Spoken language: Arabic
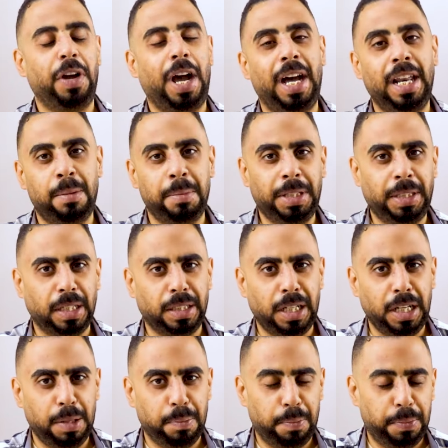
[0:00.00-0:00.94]
في عالم
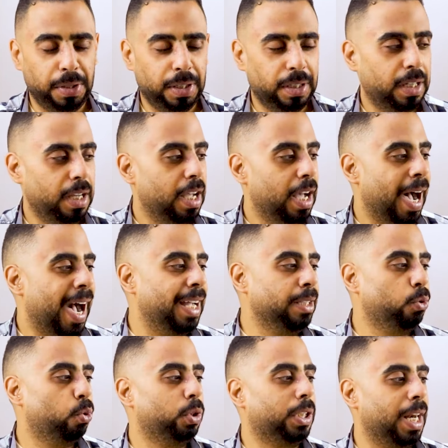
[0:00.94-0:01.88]
التدريب
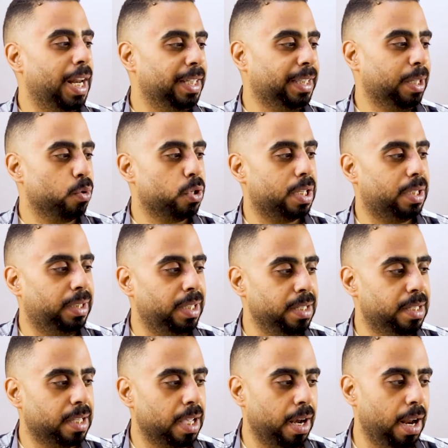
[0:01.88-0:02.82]
عنده
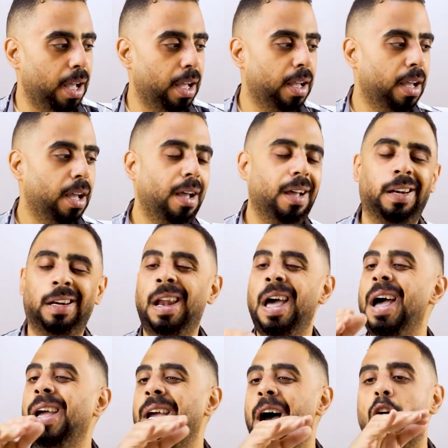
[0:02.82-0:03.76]
63 سنة
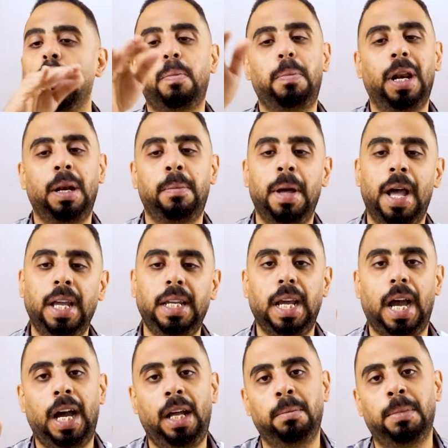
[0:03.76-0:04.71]
لا يقبل
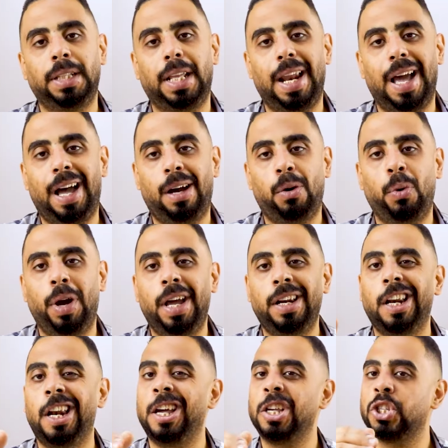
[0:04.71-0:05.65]
بأي حال من
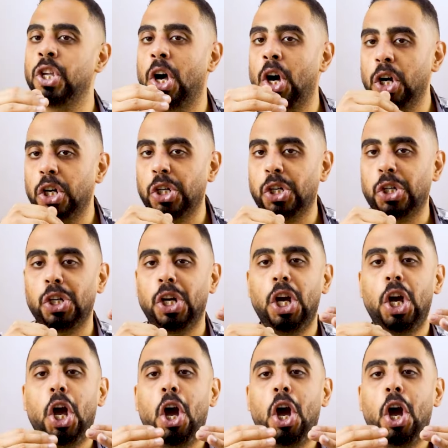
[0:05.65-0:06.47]
الأحوال الهزار